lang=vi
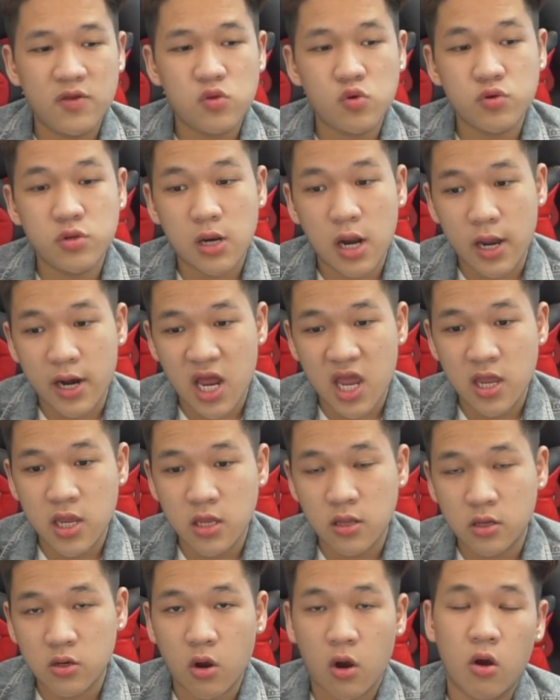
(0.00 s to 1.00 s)
ví dụ như là ở
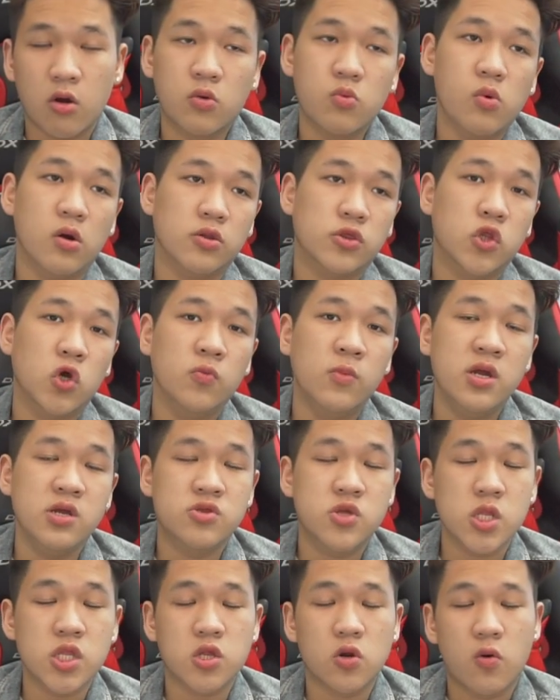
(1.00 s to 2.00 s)
đây có của Toby
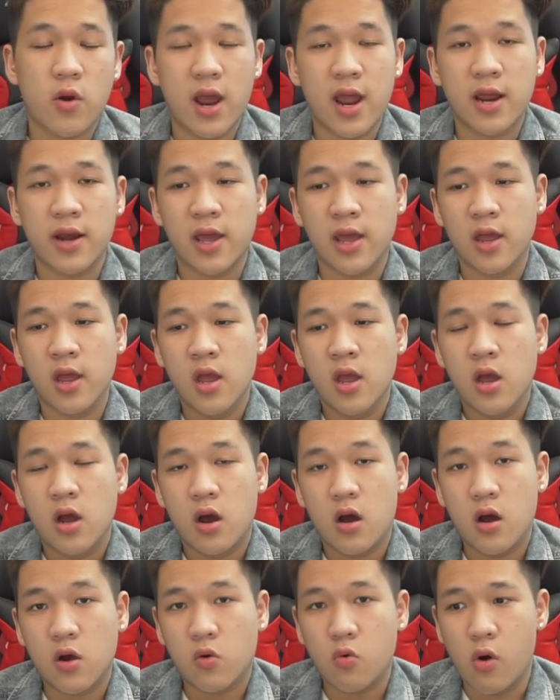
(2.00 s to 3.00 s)
Six Square này
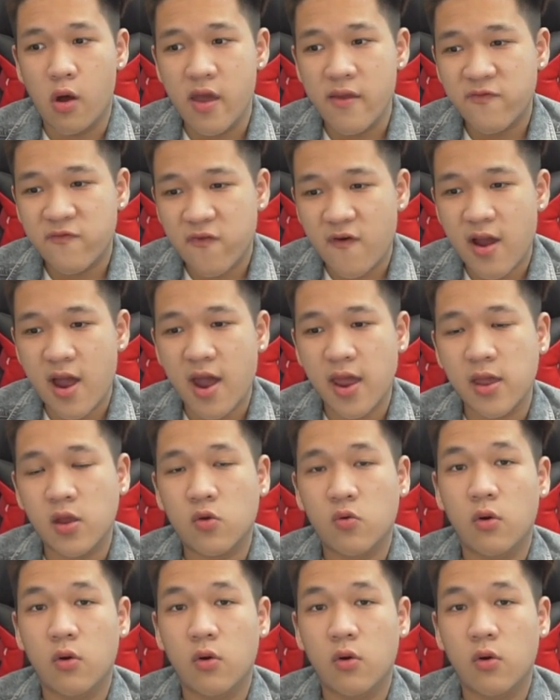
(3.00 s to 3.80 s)
uh, của X5,